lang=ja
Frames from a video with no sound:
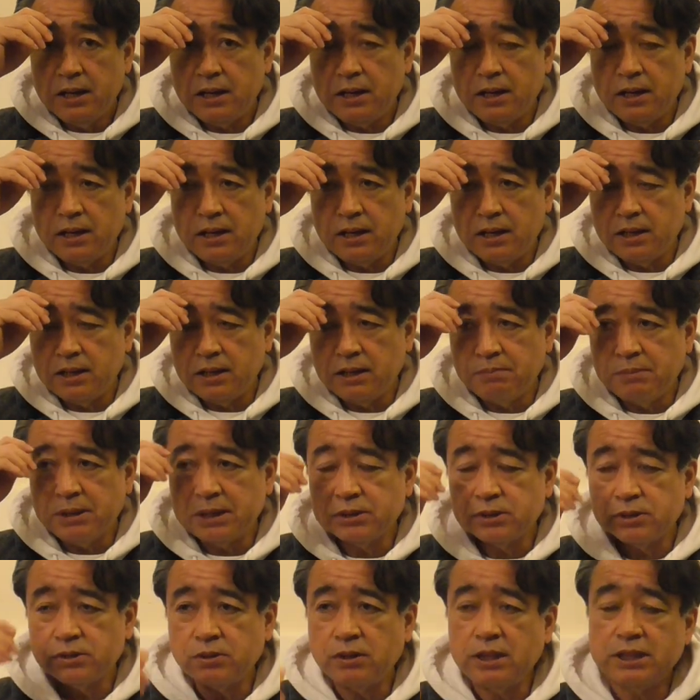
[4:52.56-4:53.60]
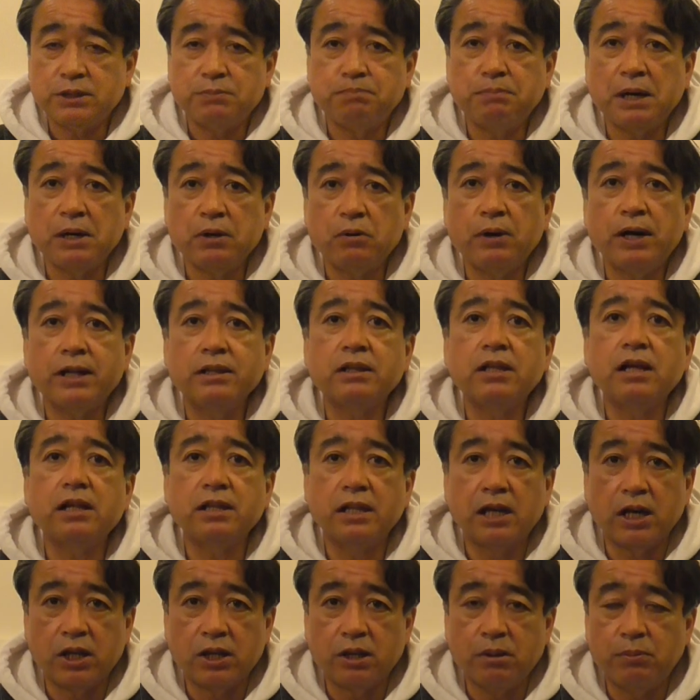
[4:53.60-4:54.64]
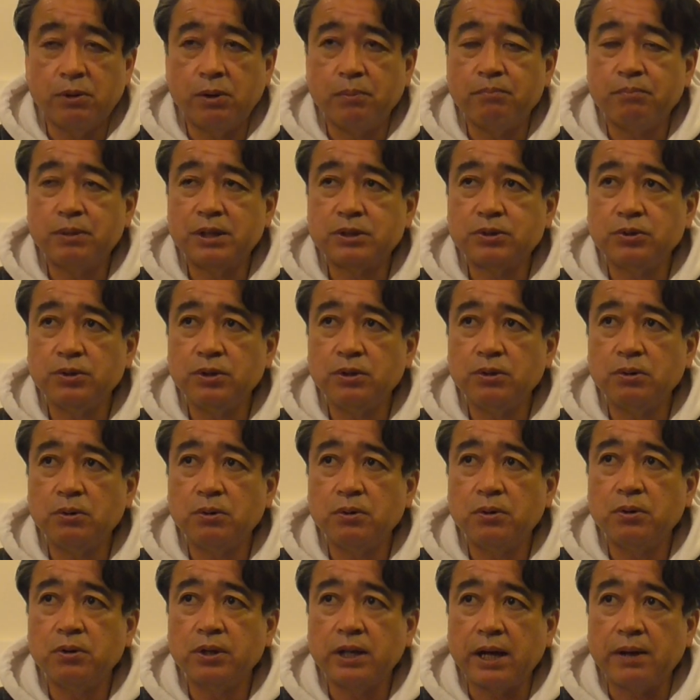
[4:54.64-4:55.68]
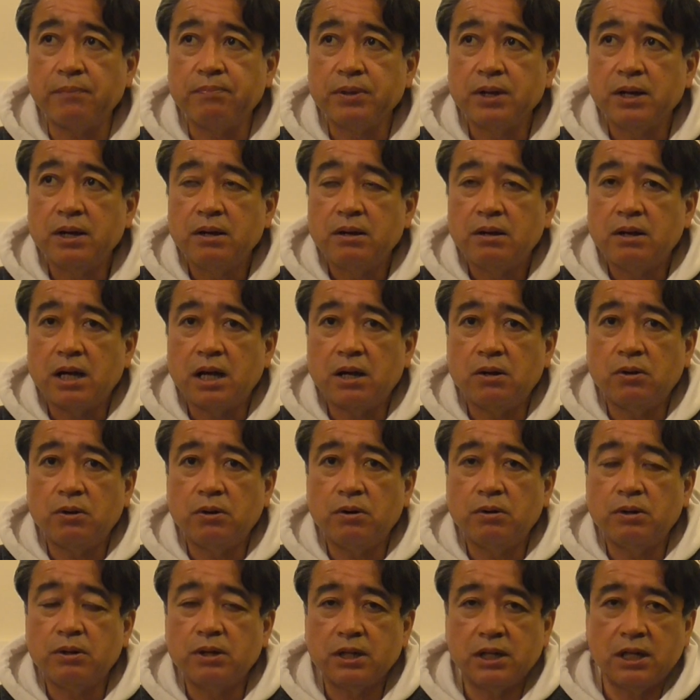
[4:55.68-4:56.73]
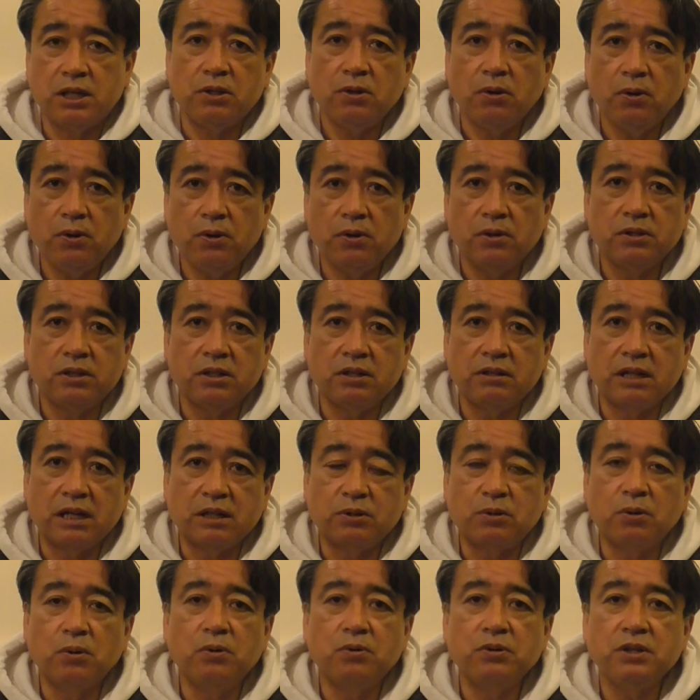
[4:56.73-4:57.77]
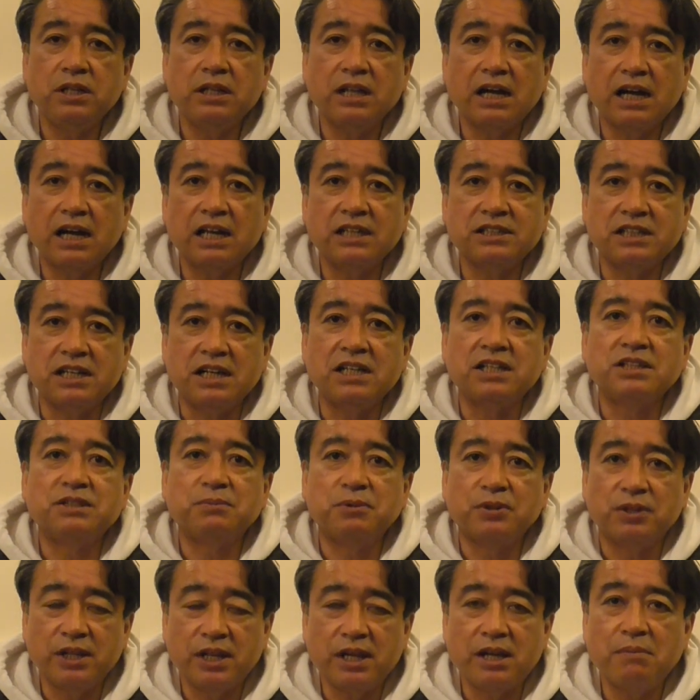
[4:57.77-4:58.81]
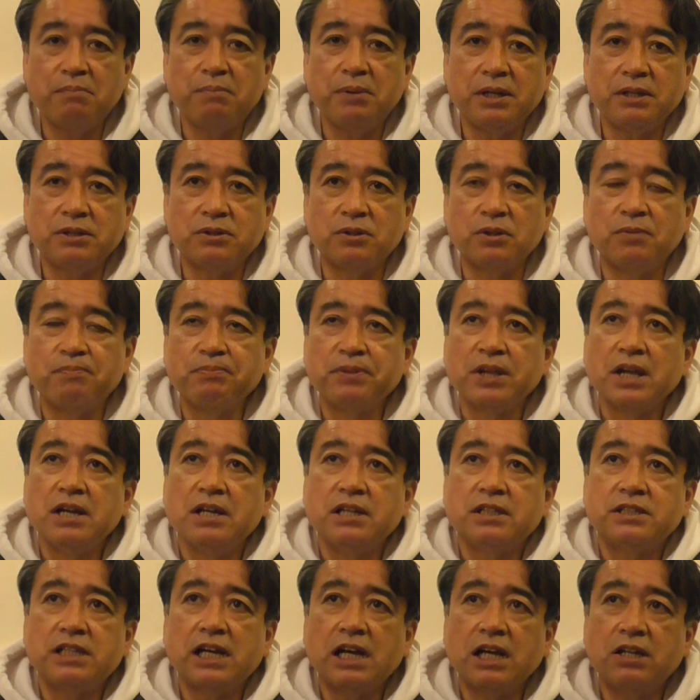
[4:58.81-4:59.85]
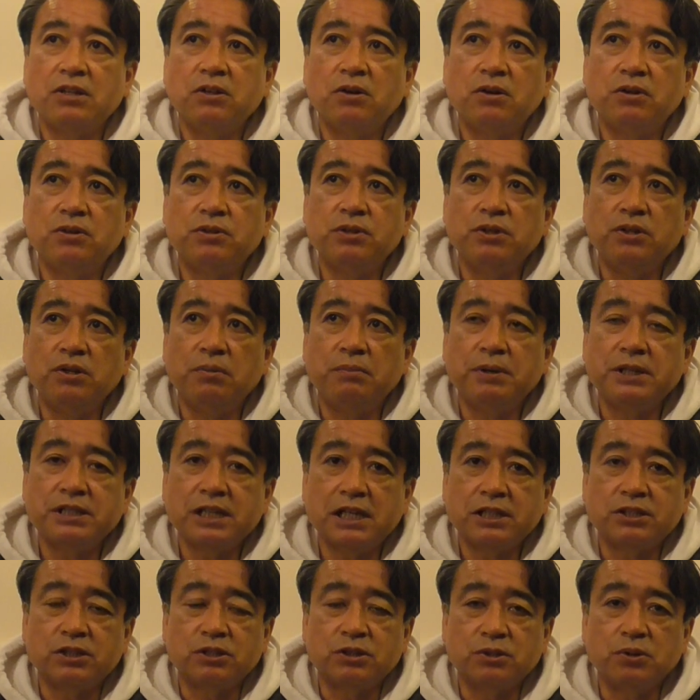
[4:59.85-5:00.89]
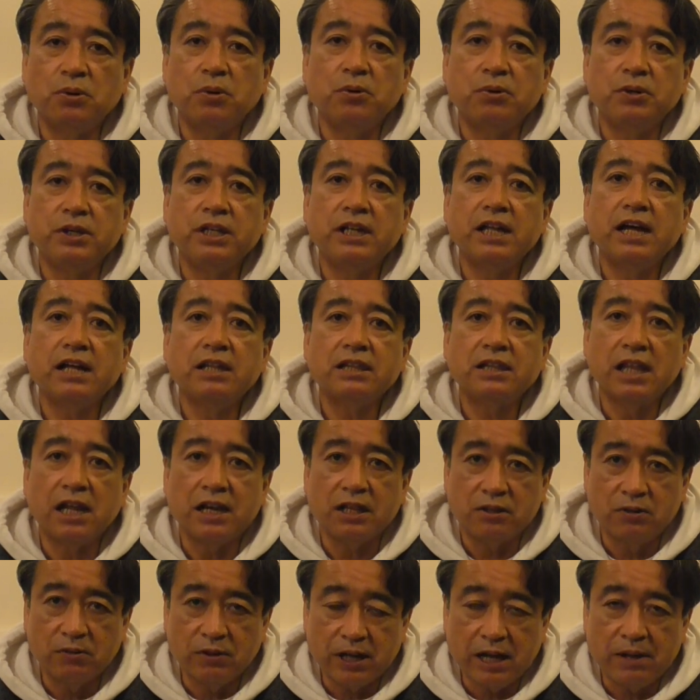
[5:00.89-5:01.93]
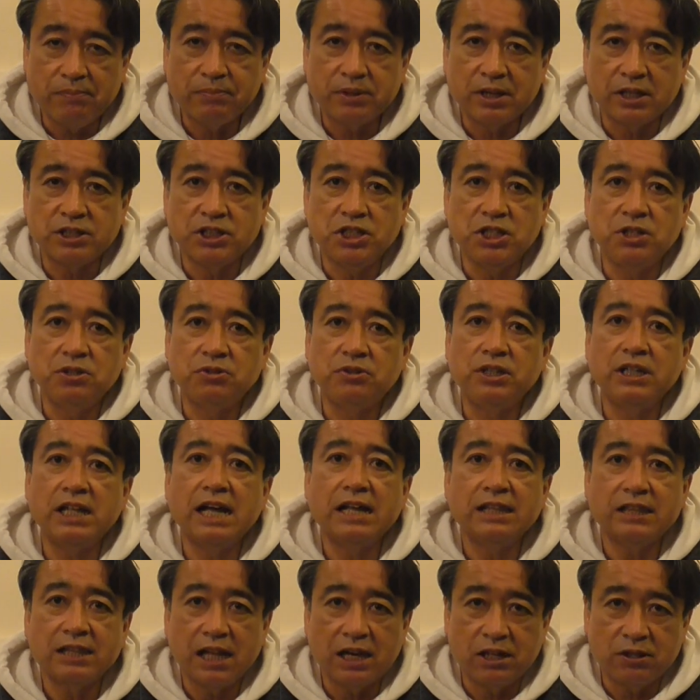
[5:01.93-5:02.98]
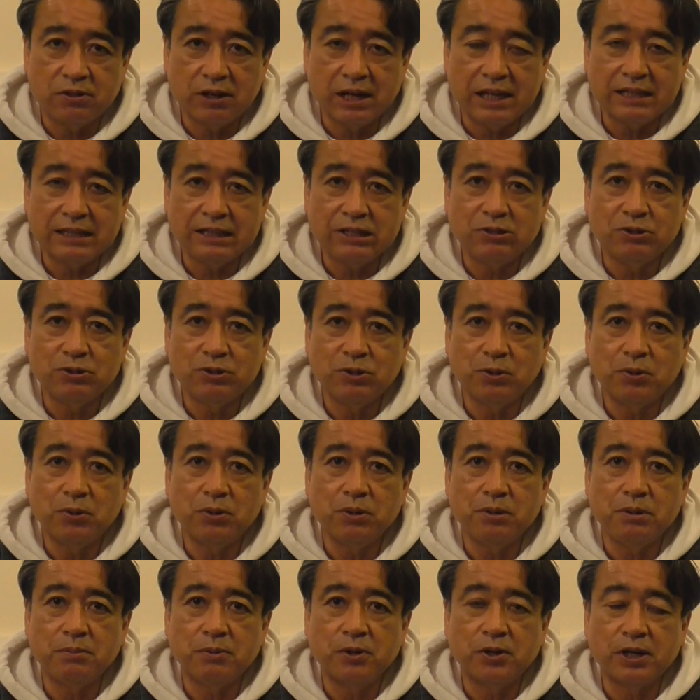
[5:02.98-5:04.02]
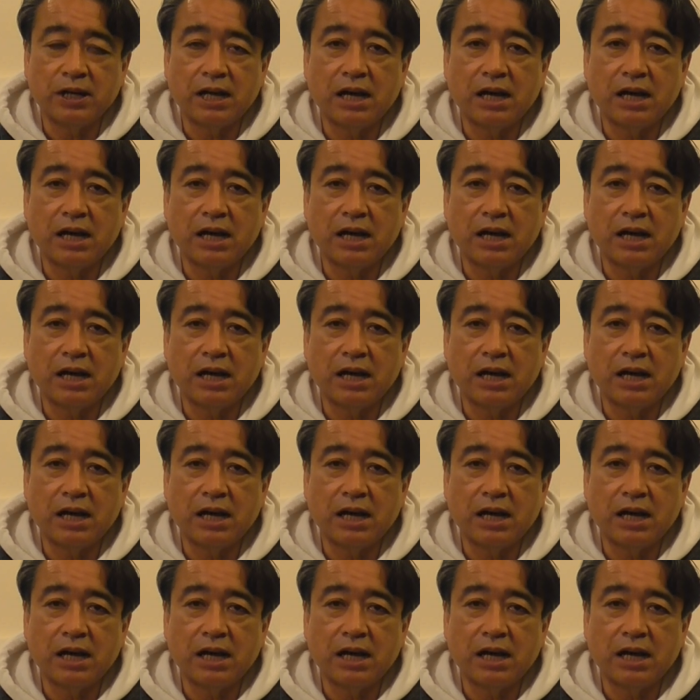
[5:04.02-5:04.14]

えーまあ、それは失敗に終わったんだけども、まあ、そういうところであの機動力っていうのは盗塁だけじゃないですもんねやっぱりその先の類を目指す走塁であったりとか進塁であったりとかっていうところにも